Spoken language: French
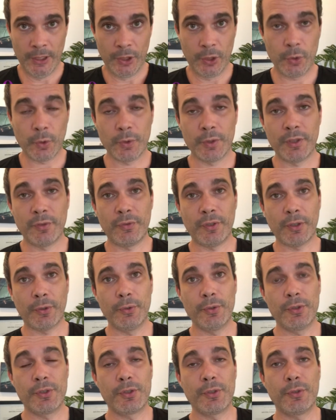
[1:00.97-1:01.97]

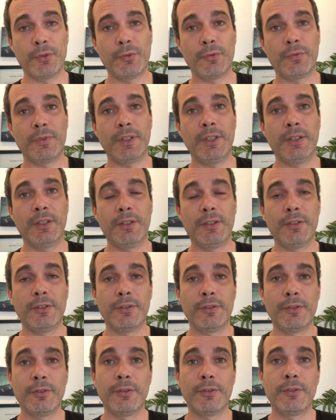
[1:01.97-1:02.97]
coronavirus, vide,
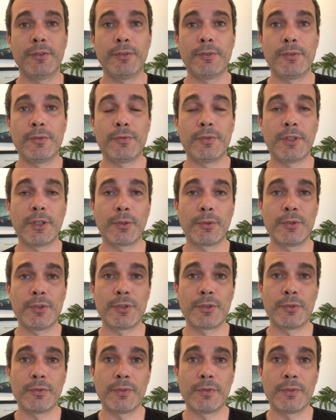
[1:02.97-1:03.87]
virus